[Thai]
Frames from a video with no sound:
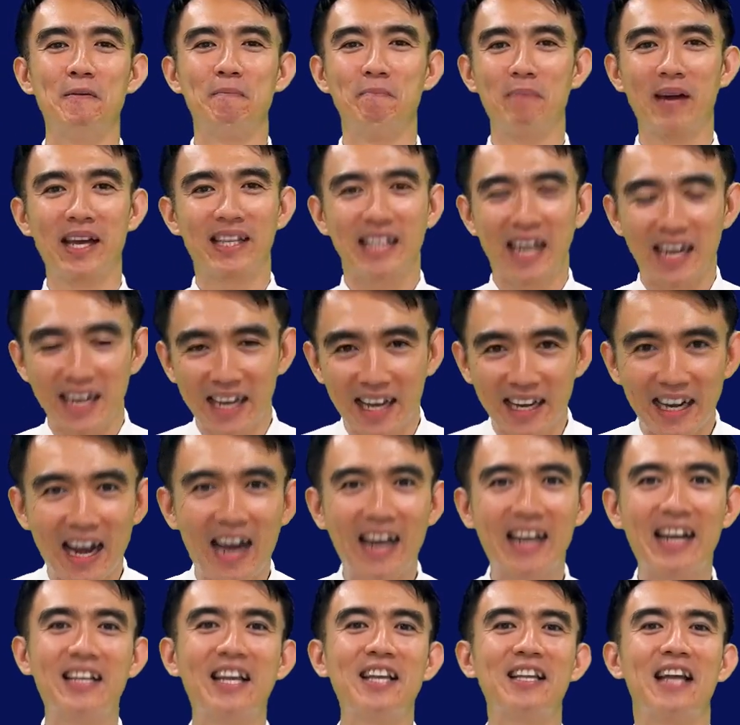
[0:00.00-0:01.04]
แม้แต่ในการ
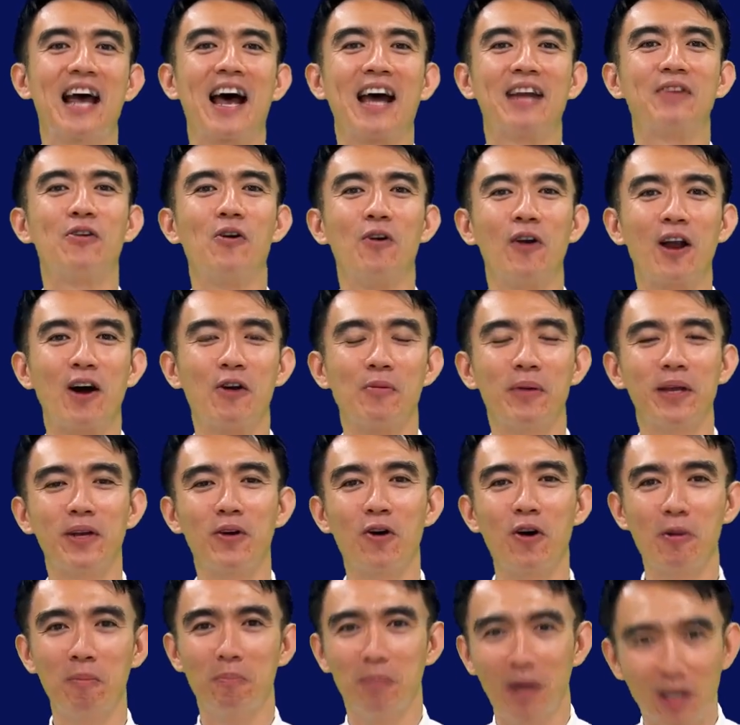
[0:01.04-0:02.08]
อธิษฐานของเราพี่น้อ
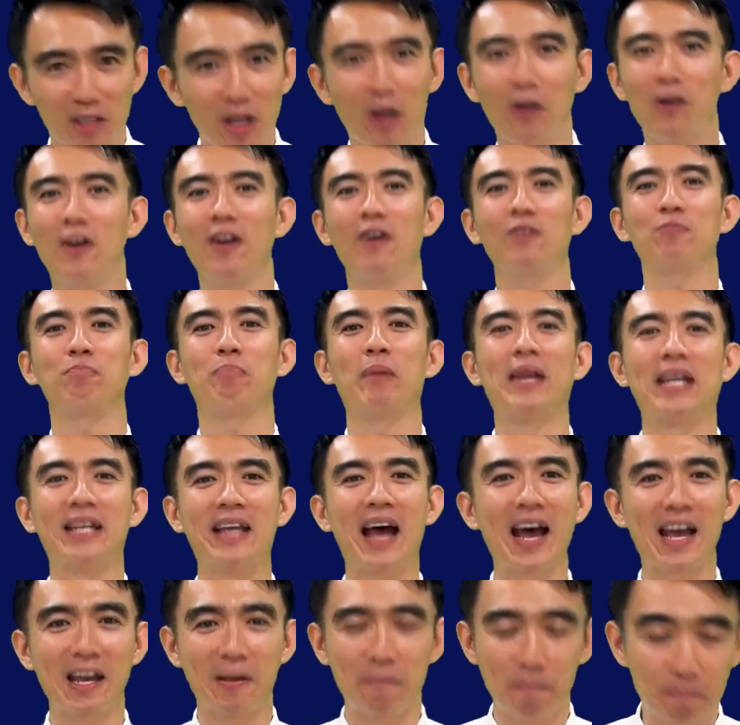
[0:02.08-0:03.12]
งมือถือเราปิด
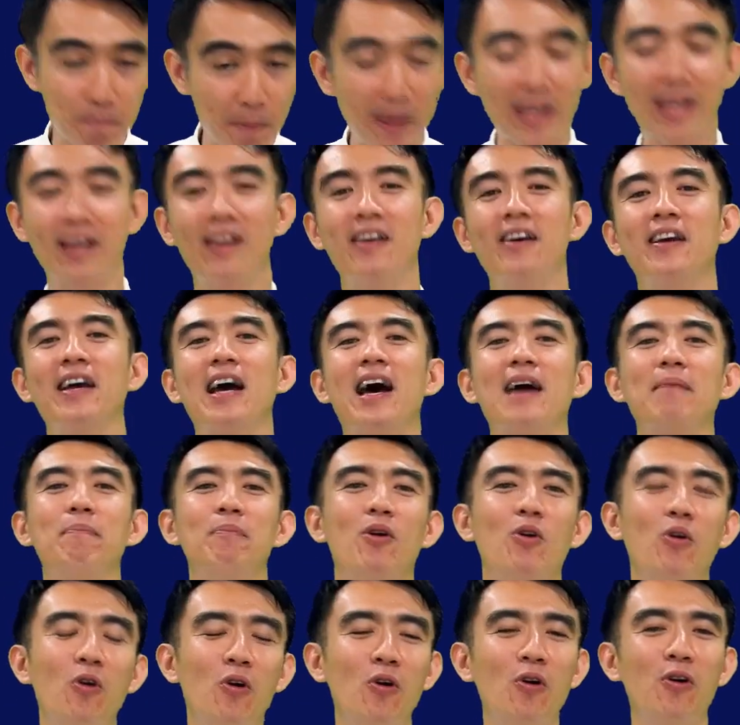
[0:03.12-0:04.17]
ได้ปิดเลยครับ
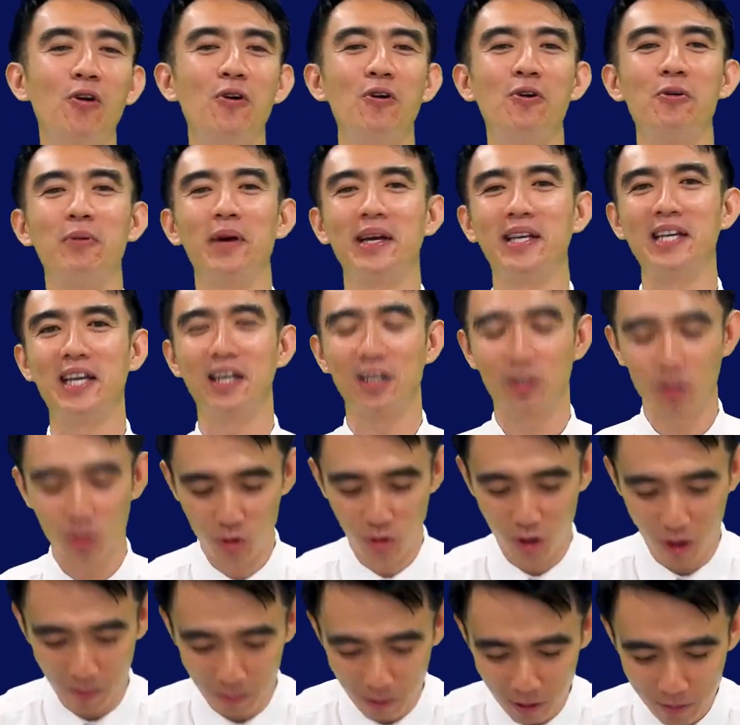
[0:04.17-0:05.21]
โอ้พระเยซู
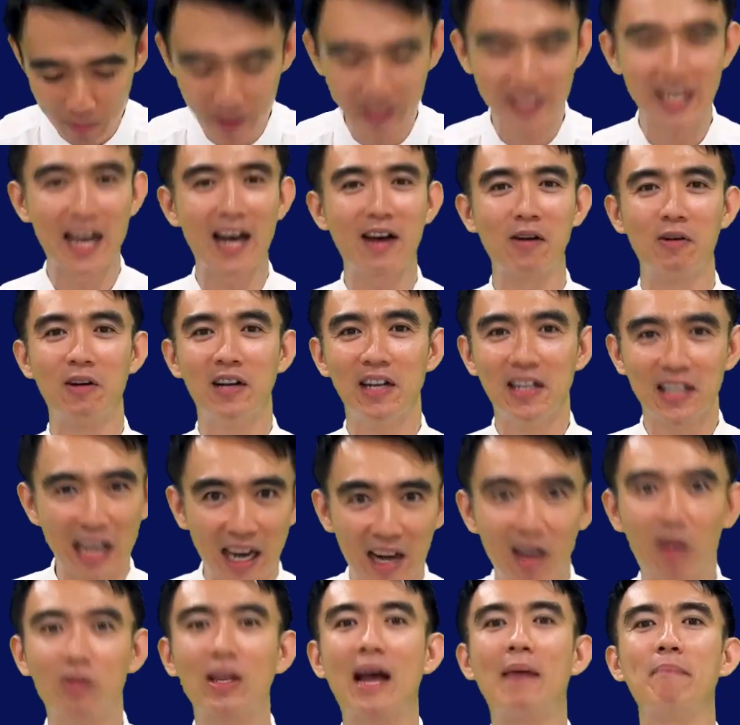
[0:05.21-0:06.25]
ขอบคุณพระเจ้าถ้า
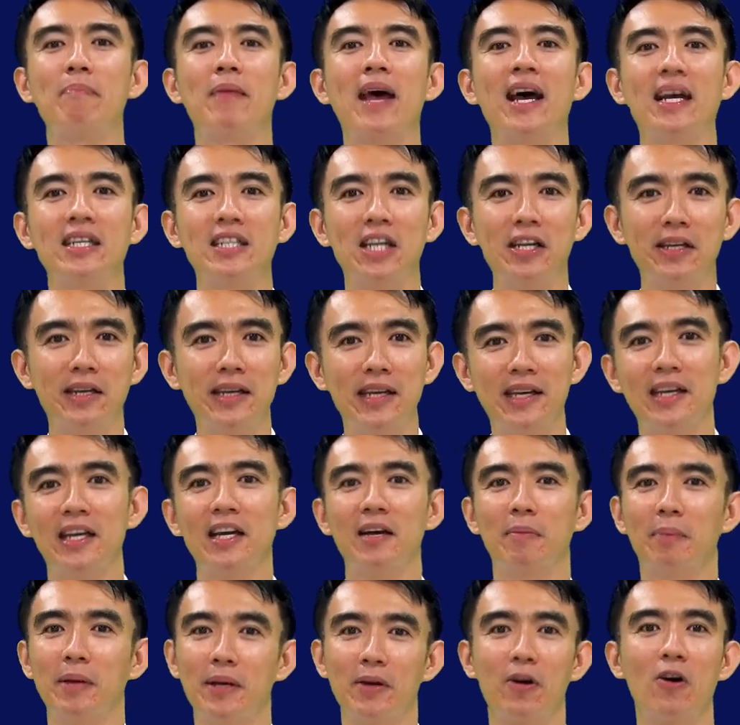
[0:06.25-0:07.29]
เราทำได้เช่นนี้เนี่ย
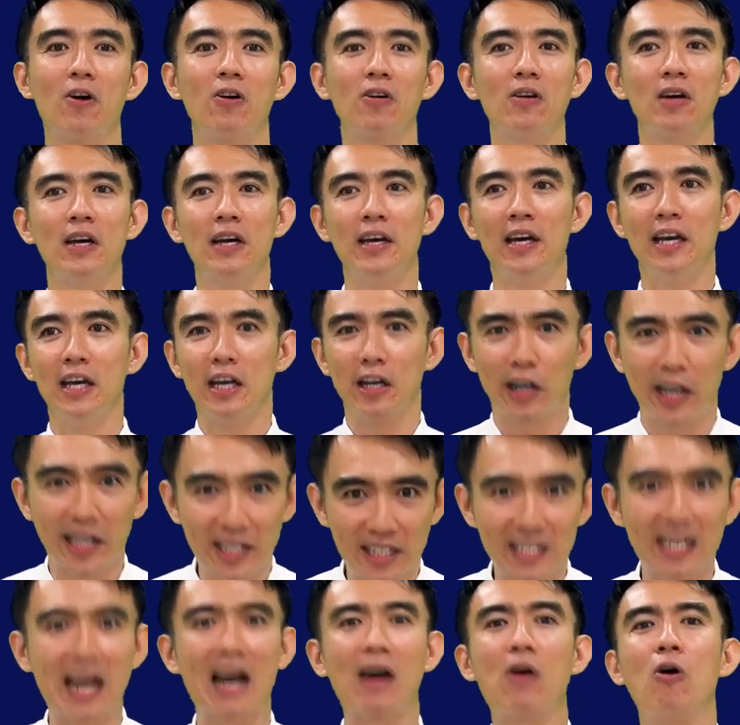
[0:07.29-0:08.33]
พี่น้องคริสต
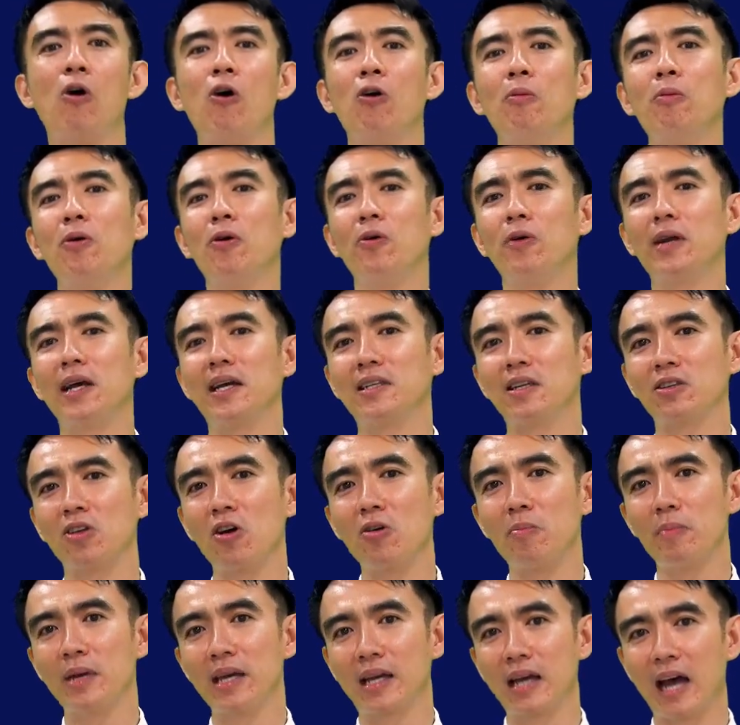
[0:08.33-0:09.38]
จักรของพระองค์เนี่ยจะต้อ
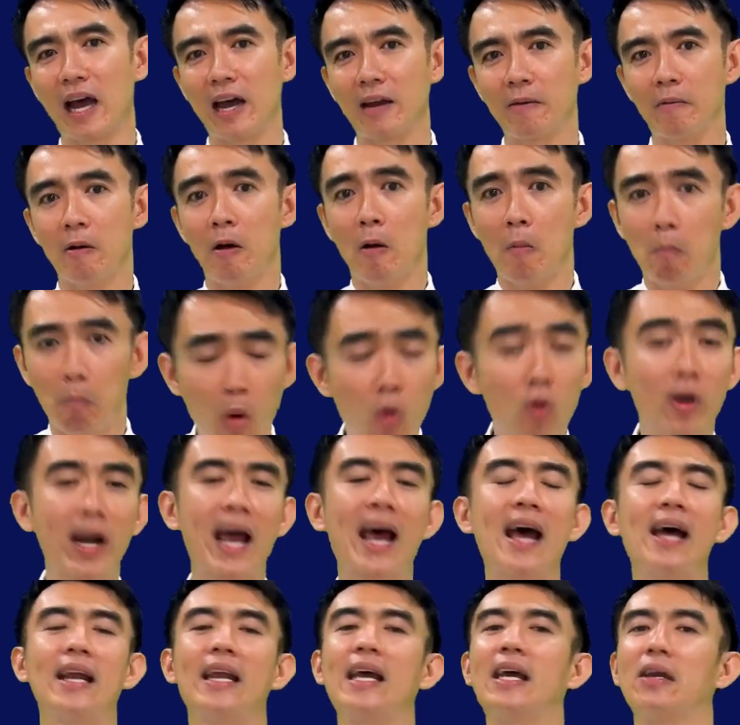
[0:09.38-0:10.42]
งมีการมุ่งห
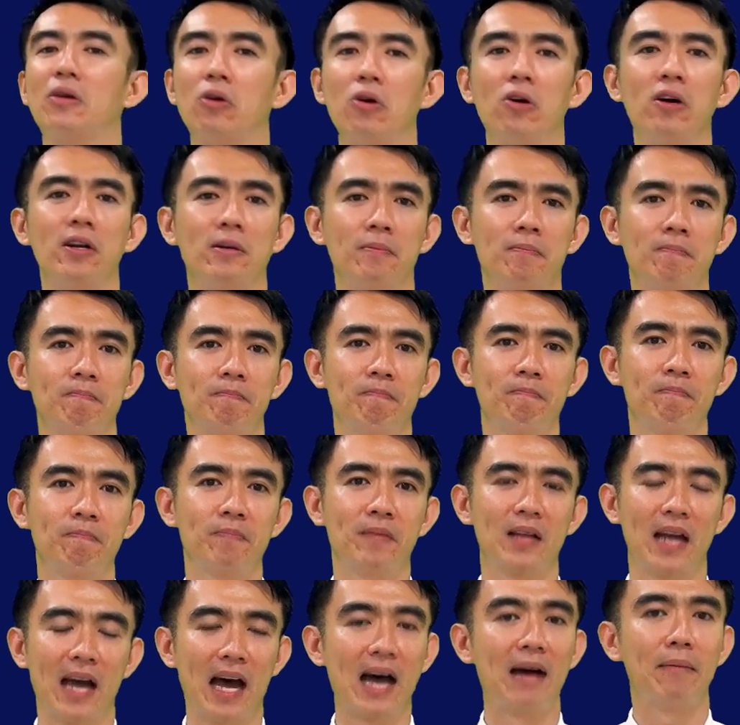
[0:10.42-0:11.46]
น้าแน่นอน
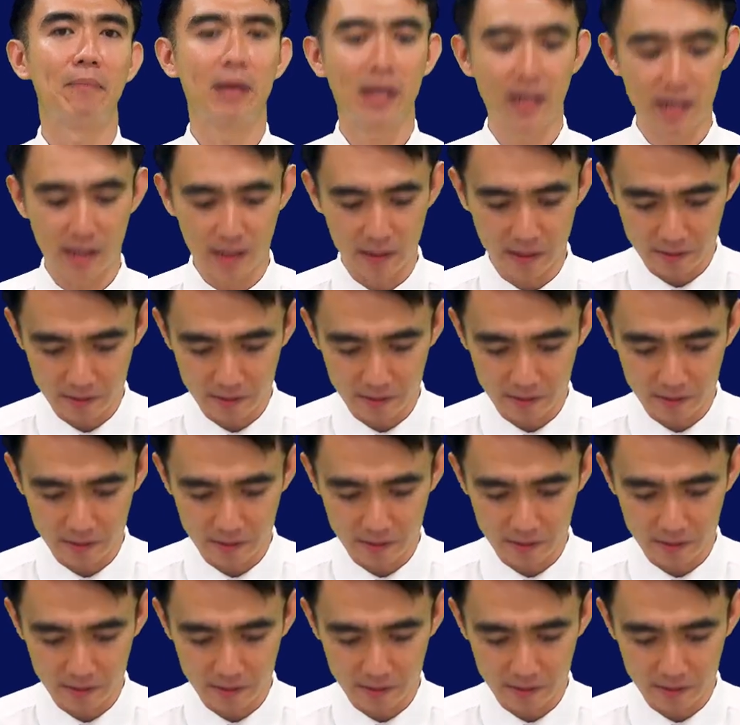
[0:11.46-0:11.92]
อาเมน